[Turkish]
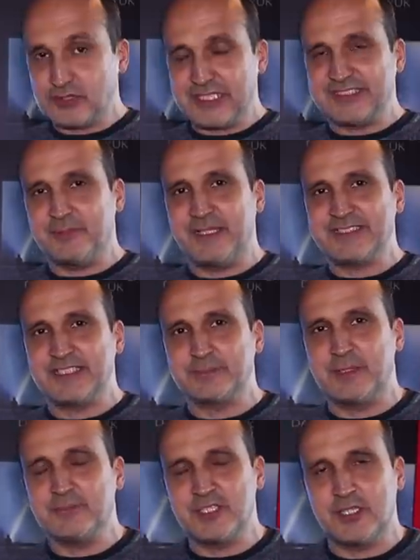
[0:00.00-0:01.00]
özellikle
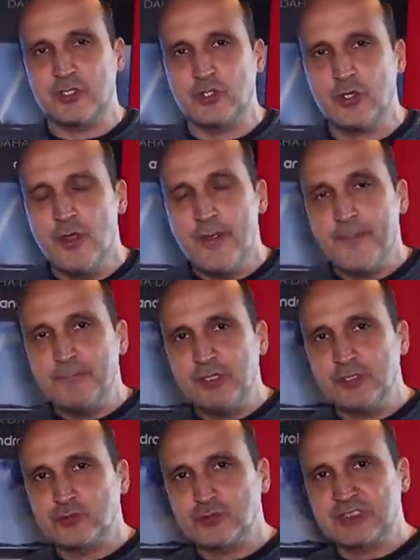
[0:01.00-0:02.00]
bahsetmem gerekiyor.
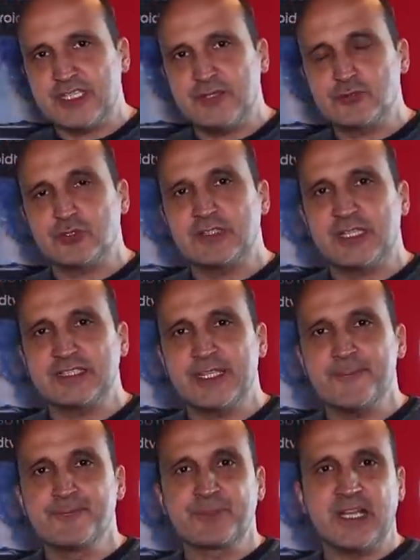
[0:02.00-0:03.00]
Biliyorsunuz
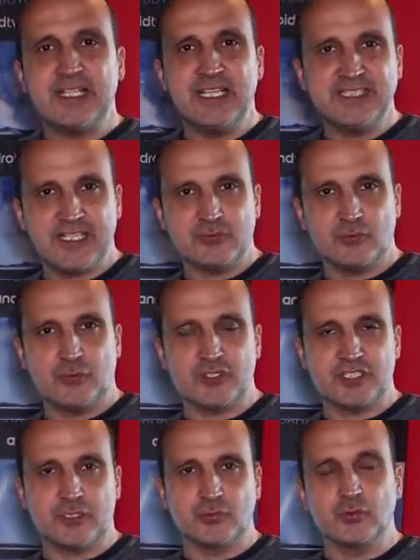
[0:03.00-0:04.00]
televizyonlarda LED
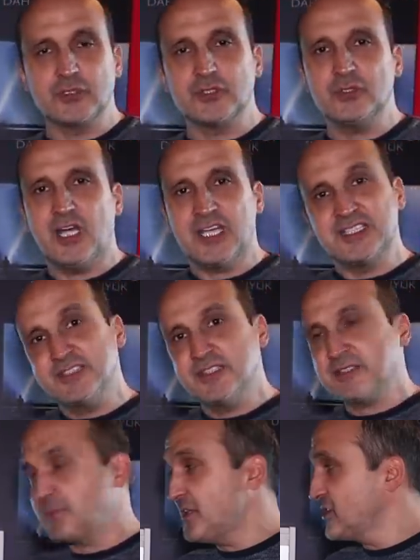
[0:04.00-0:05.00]
teknolojileri kullanılıyor
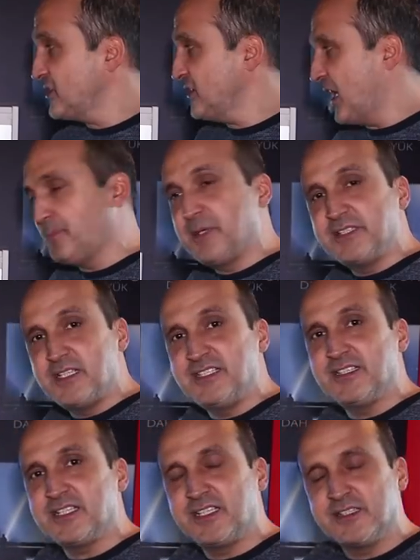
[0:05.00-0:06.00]
aydınlatma için yani
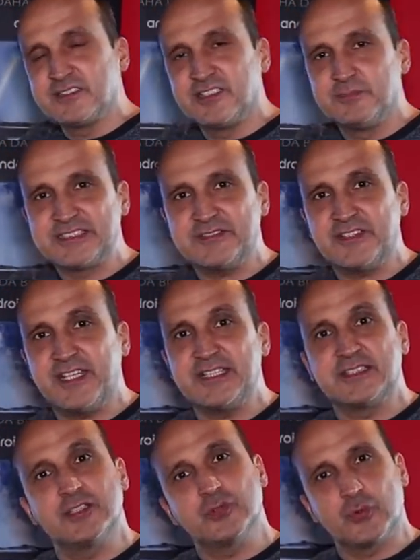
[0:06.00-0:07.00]
panelin aydınlatılması ve renklerin